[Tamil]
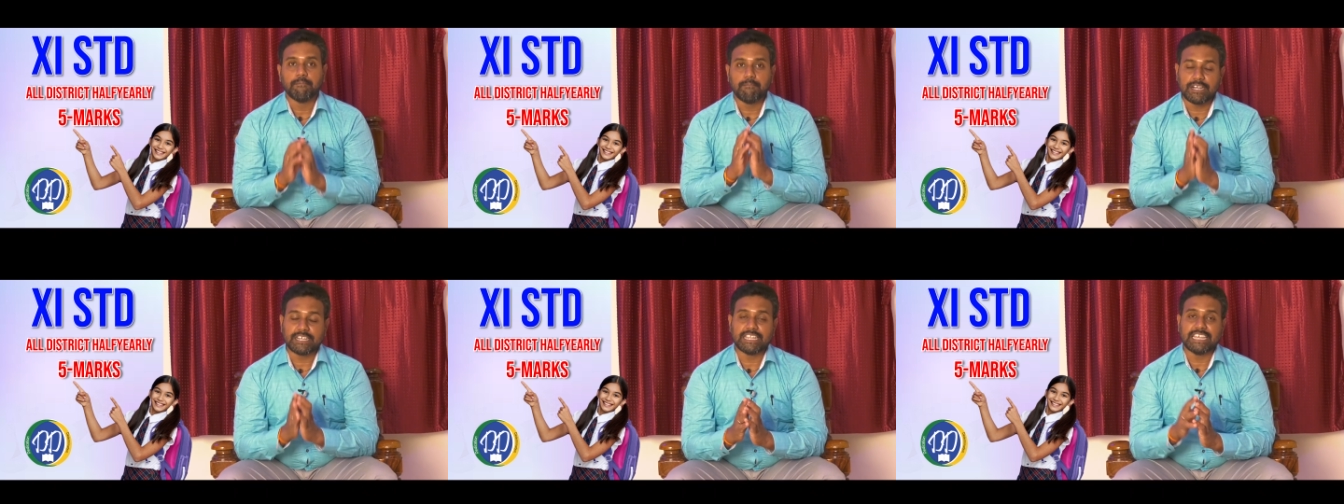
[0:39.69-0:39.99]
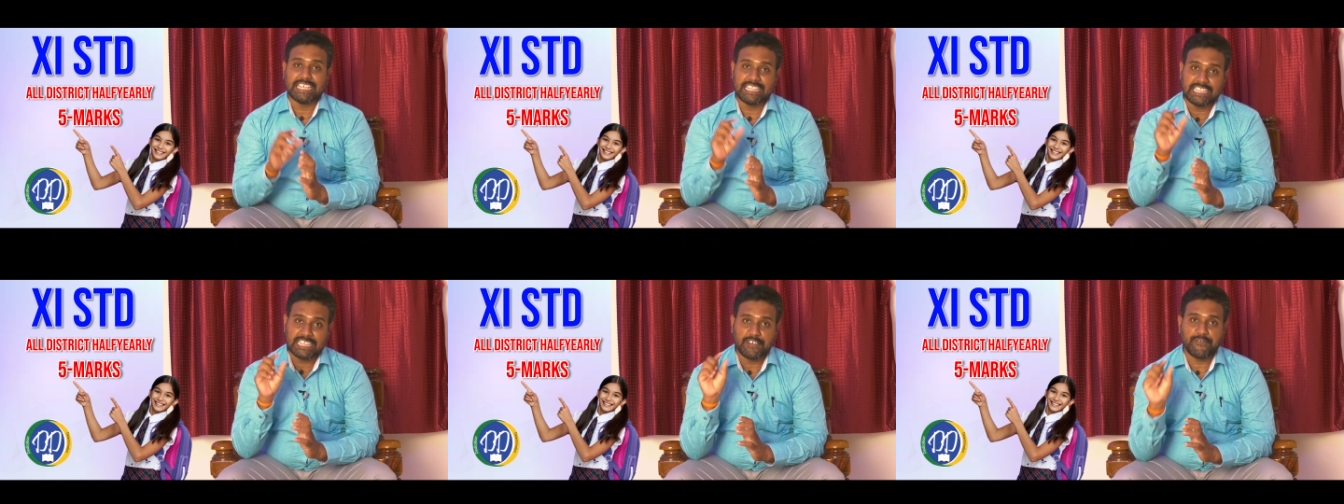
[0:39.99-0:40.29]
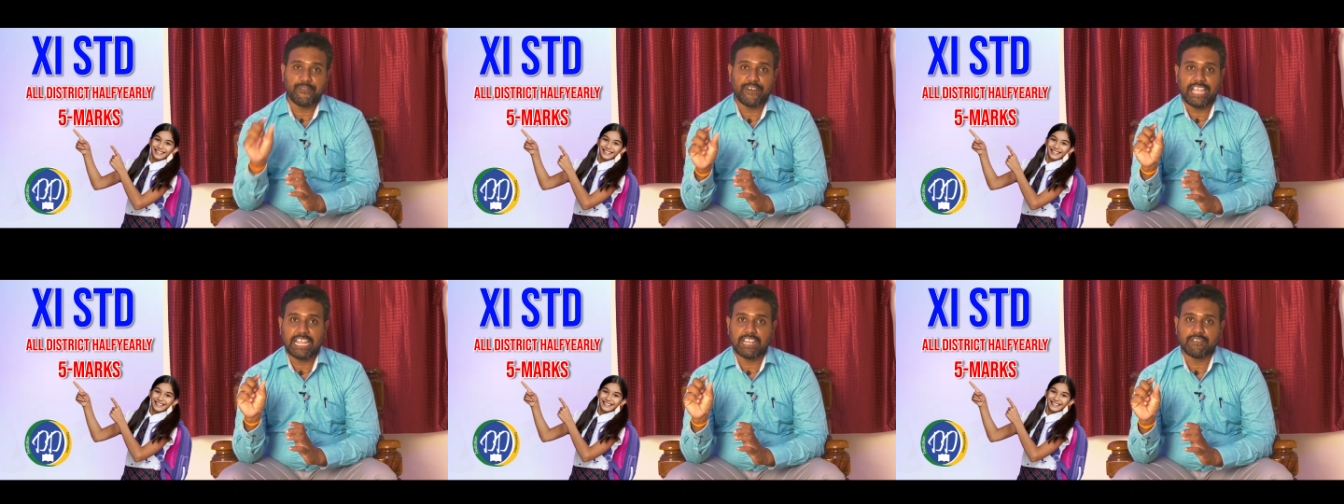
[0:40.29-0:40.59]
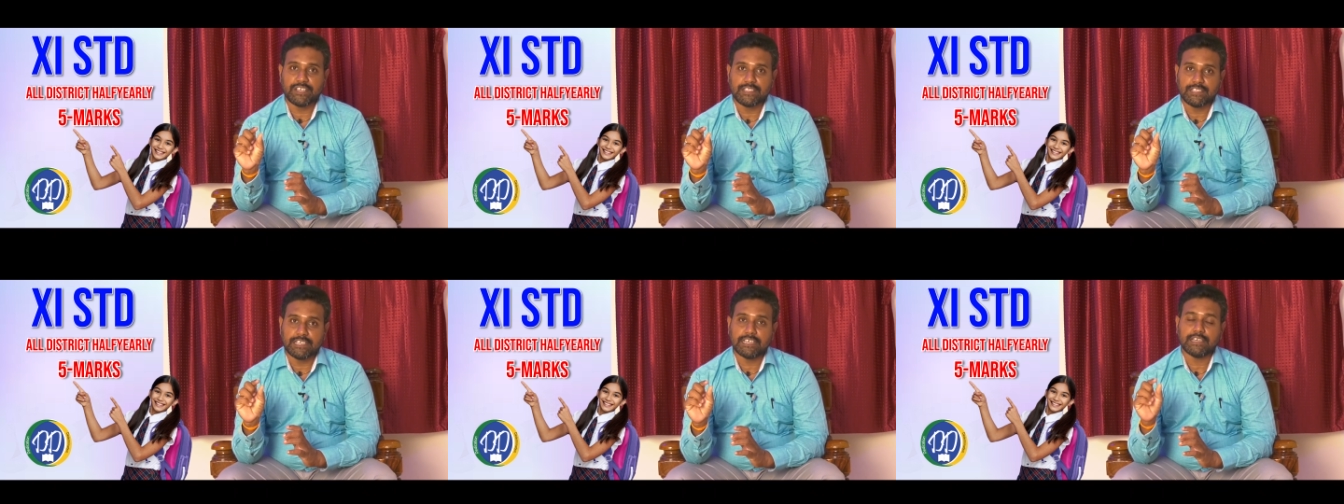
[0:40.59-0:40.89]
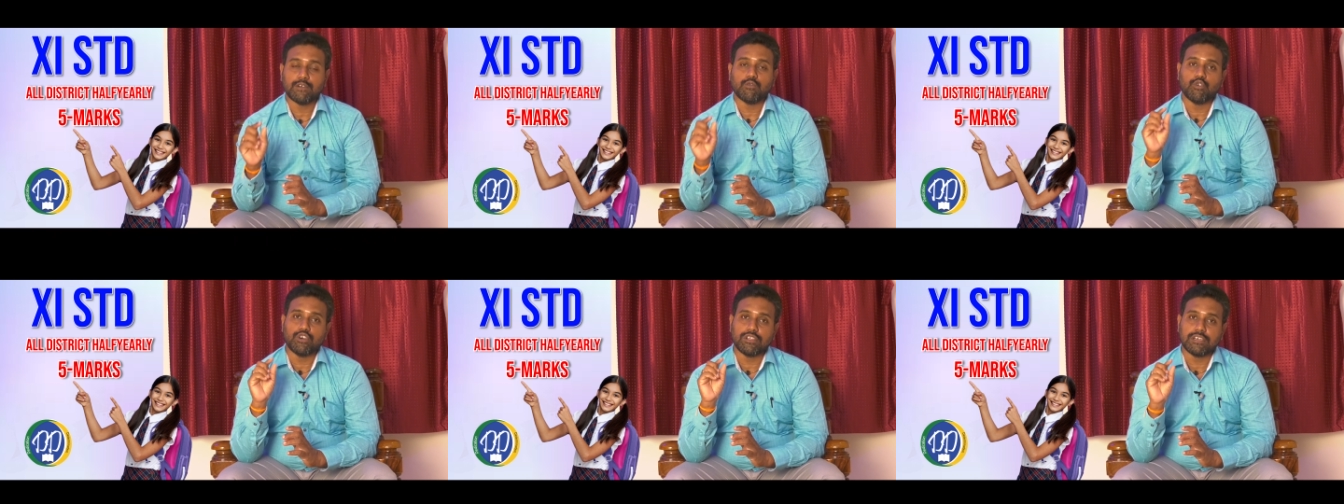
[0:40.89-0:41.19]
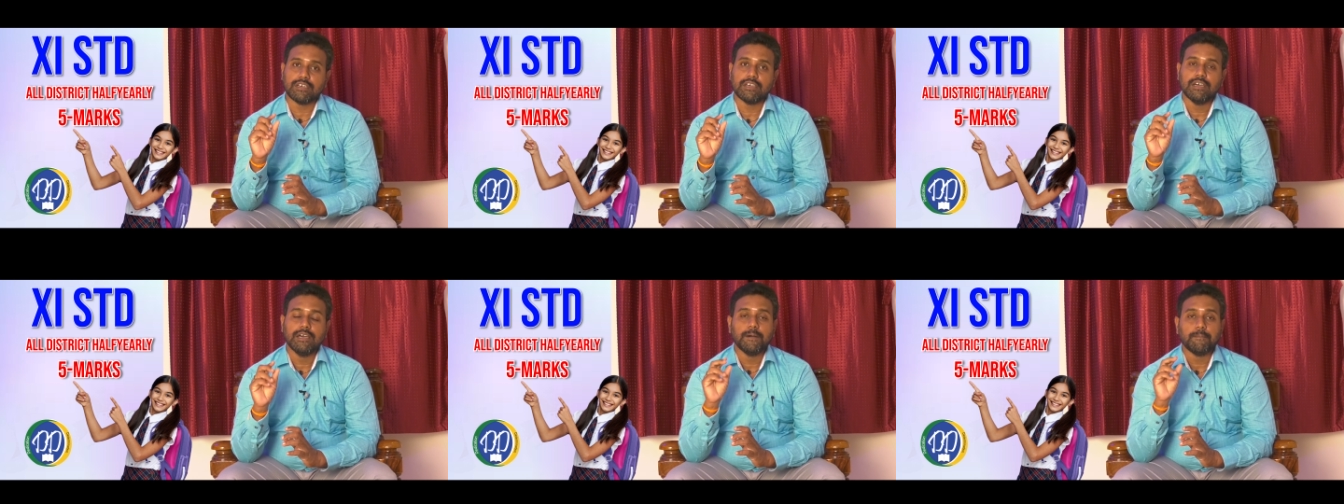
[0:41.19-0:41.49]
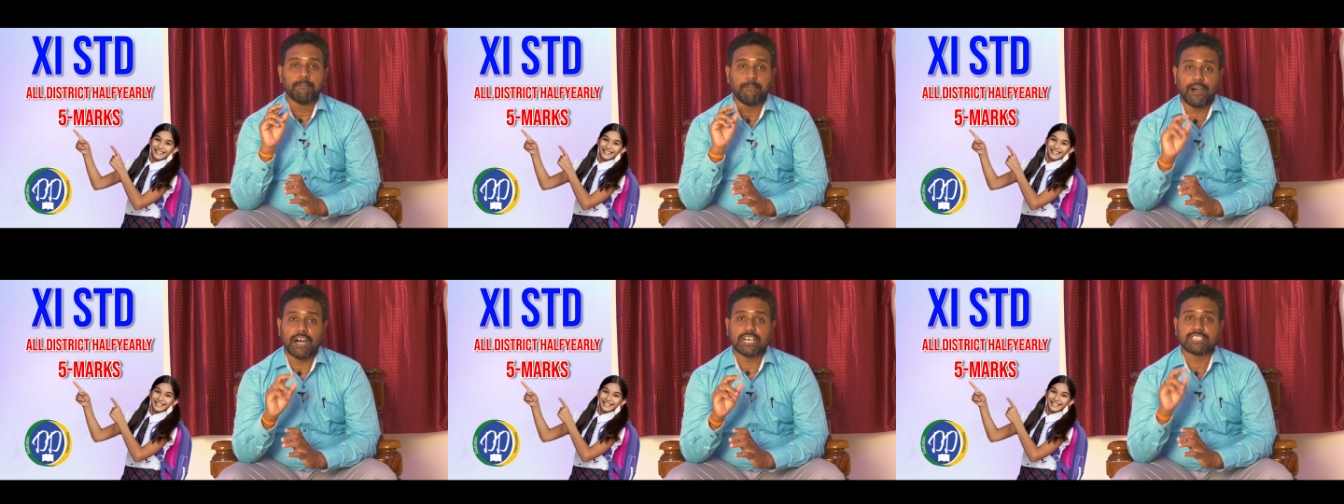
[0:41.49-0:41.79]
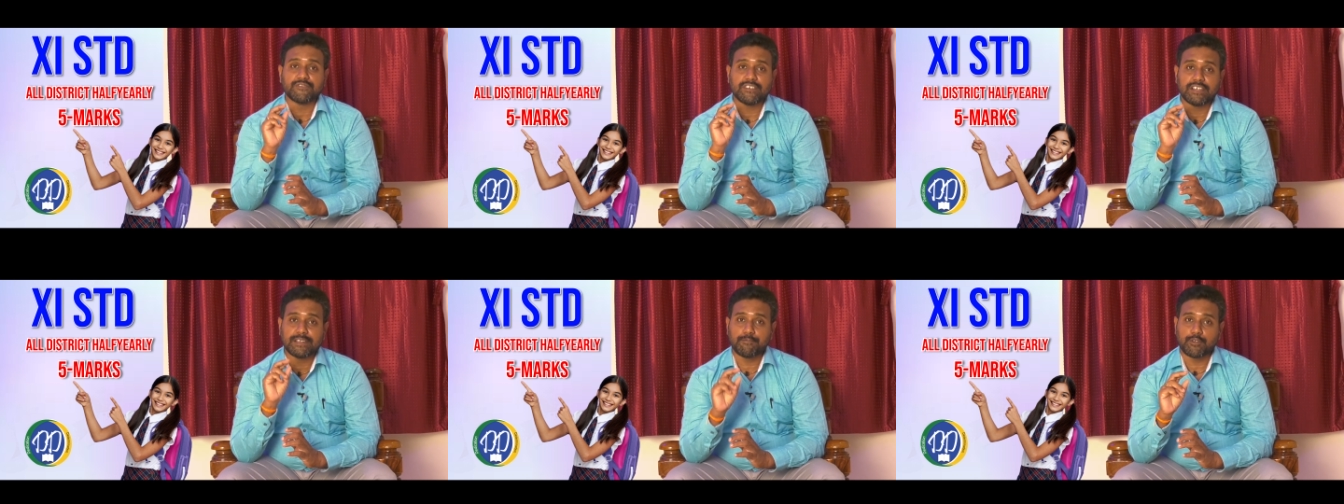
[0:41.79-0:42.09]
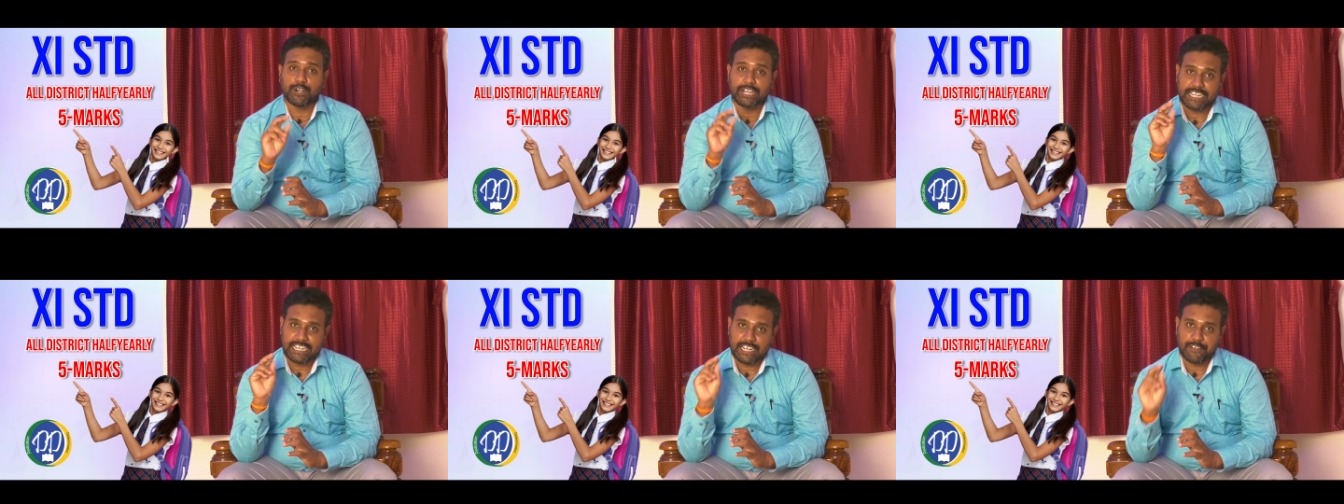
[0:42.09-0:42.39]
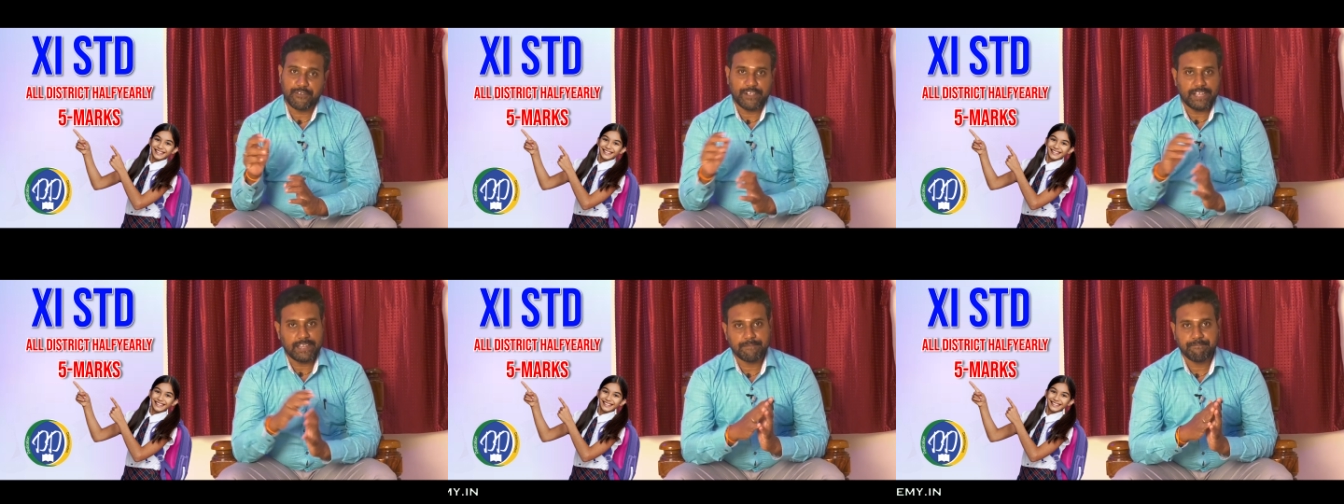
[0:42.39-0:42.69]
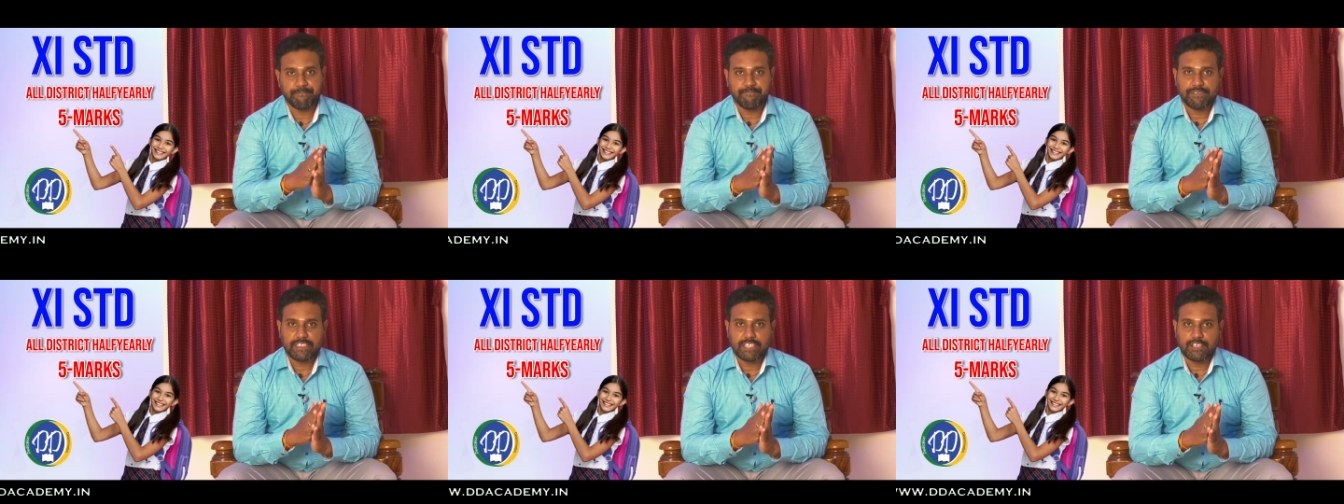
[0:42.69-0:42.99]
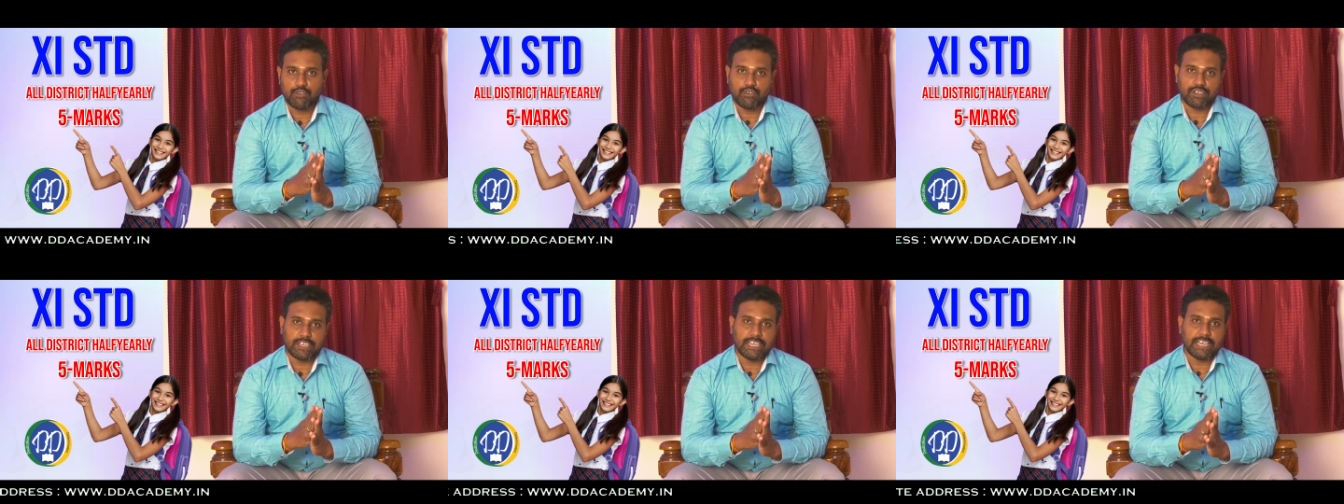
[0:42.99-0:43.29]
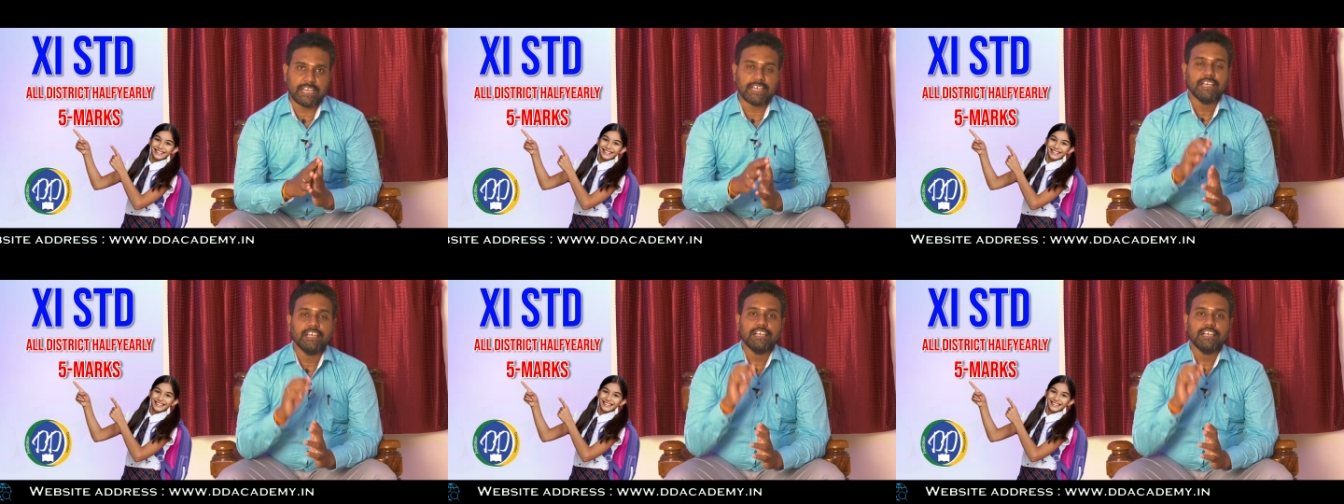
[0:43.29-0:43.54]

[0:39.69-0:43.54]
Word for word: பட் இந்த ஃபைல் வந்து ஒரு பாஸ்வேர்ட் ப்ரொடெக்டட் ஃபைல் ஓகே